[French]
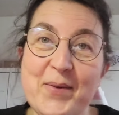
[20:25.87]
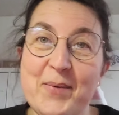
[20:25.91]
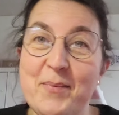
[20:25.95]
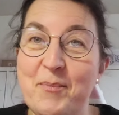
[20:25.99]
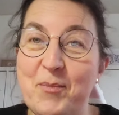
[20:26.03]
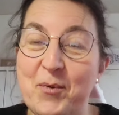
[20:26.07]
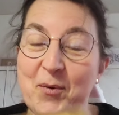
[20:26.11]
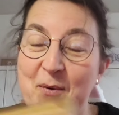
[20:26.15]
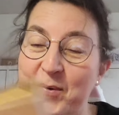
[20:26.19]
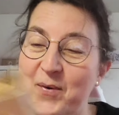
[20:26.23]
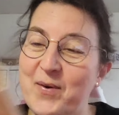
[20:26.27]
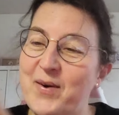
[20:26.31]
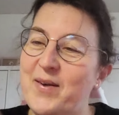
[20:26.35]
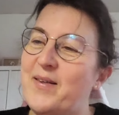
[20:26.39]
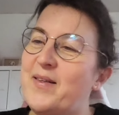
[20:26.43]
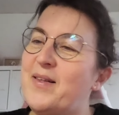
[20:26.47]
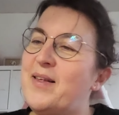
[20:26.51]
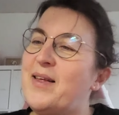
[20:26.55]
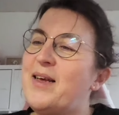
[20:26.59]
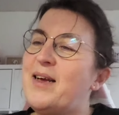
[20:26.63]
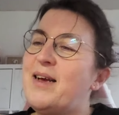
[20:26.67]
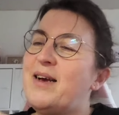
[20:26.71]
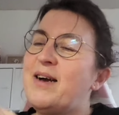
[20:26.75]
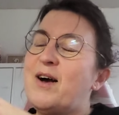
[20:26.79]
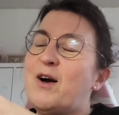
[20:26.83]
C'est beau.
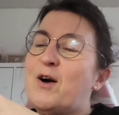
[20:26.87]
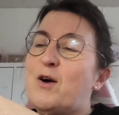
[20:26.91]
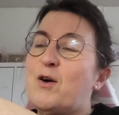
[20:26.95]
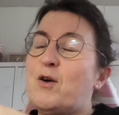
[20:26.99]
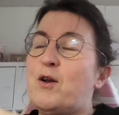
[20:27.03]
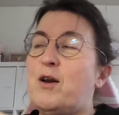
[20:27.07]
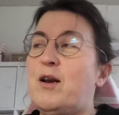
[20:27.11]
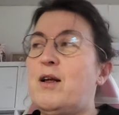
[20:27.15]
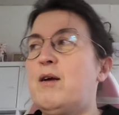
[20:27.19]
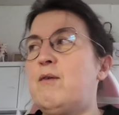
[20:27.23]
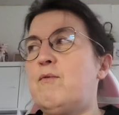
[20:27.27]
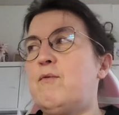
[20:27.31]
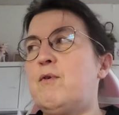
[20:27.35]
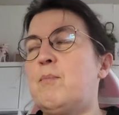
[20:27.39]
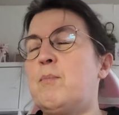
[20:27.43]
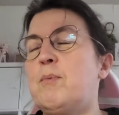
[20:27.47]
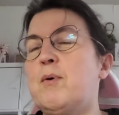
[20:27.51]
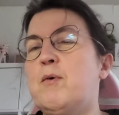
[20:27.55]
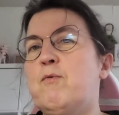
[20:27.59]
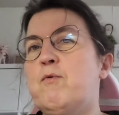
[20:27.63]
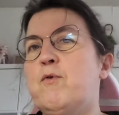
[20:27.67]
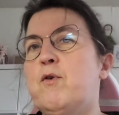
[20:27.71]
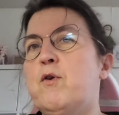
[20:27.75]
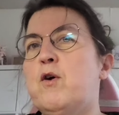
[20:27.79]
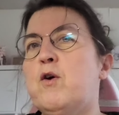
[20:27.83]
Alors là, il va
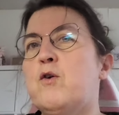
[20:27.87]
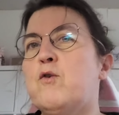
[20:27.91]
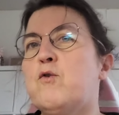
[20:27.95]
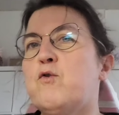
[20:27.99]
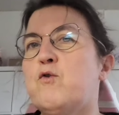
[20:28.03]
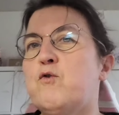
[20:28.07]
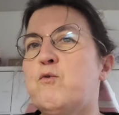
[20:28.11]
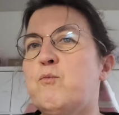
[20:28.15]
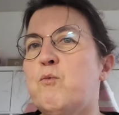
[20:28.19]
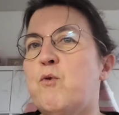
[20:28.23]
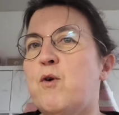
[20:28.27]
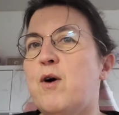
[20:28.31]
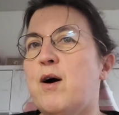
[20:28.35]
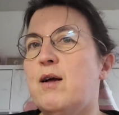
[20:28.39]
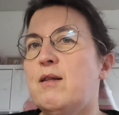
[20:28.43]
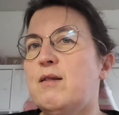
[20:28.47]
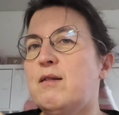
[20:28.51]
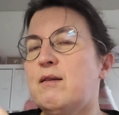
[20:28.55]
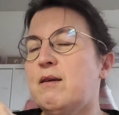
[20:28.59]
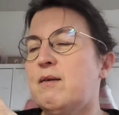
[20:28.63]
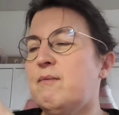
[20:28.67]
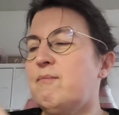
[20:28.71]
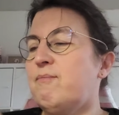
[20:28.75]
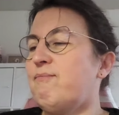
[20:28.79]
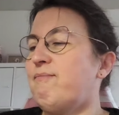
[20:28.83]
pas falloir que je me
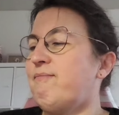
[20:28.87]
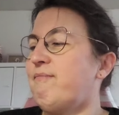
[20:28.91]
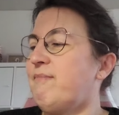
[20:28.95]
rate. Hein.